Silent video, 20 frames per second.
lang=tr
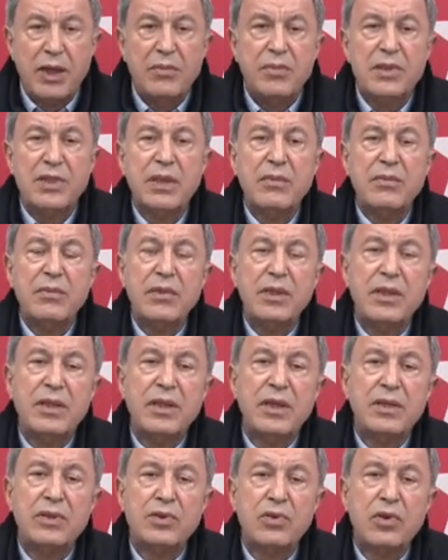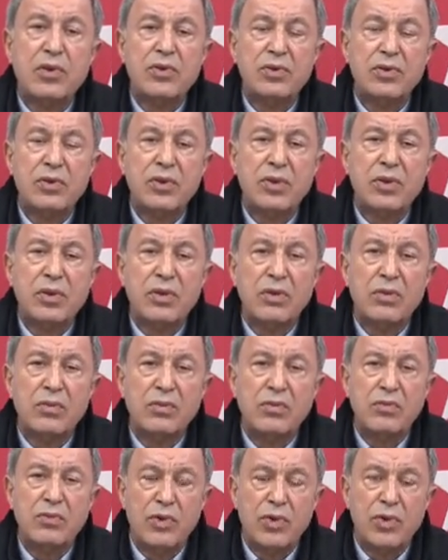Bizim e, çok
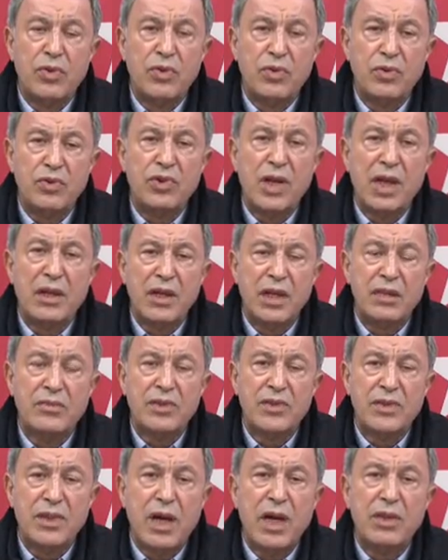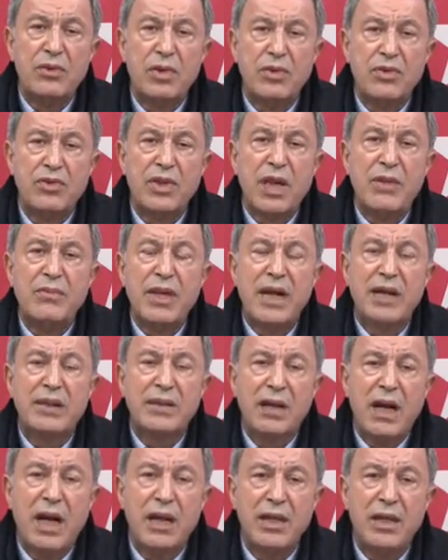e, büyük uçaklarımız A400M'ler
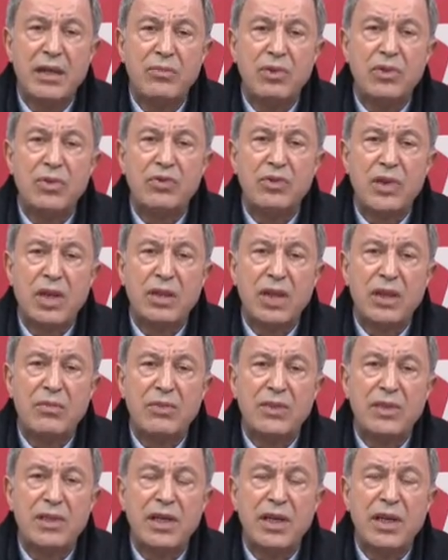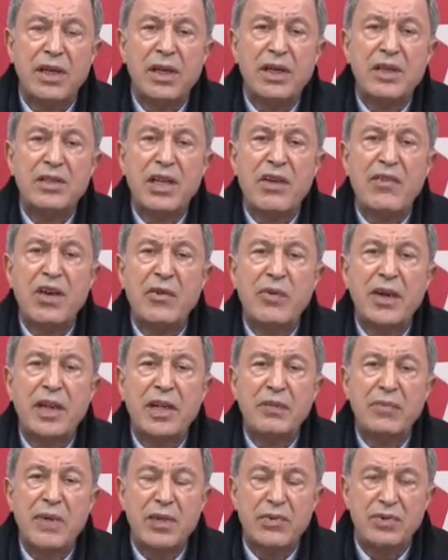dahil bütün uçaklarımızı seferber
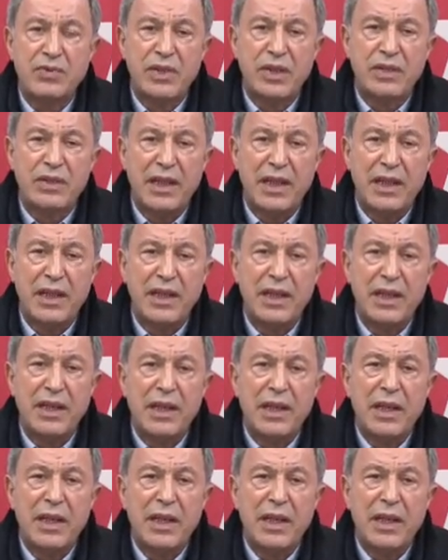etmek suretiyle